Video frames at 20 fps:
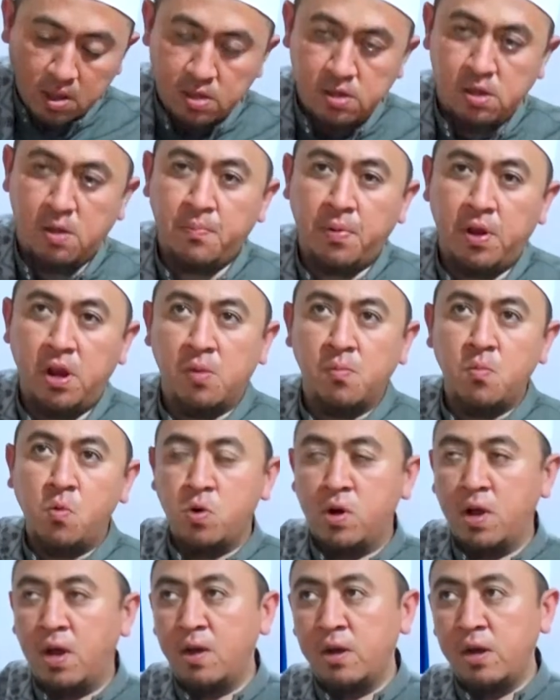yang paling
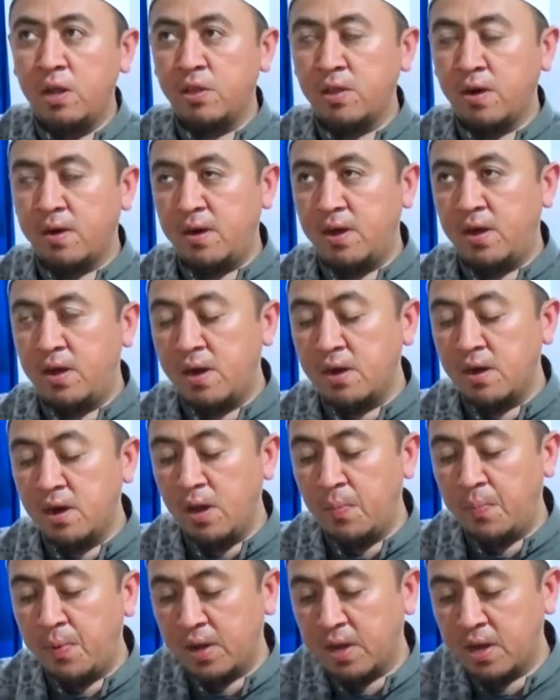mudah dicerna
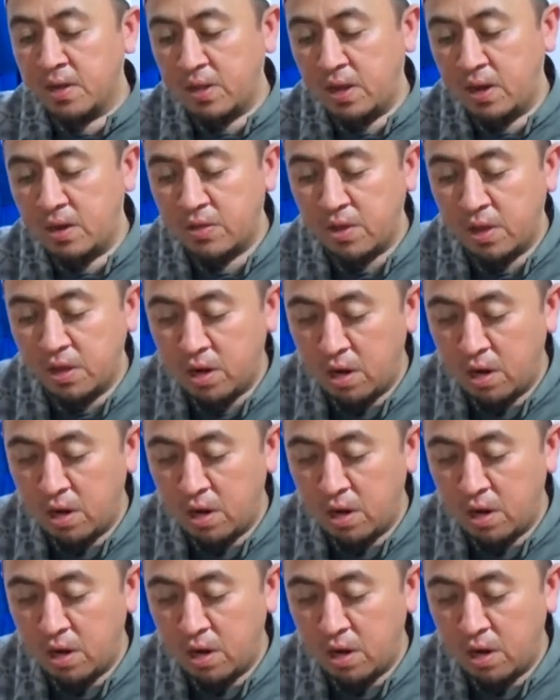adalah perkataan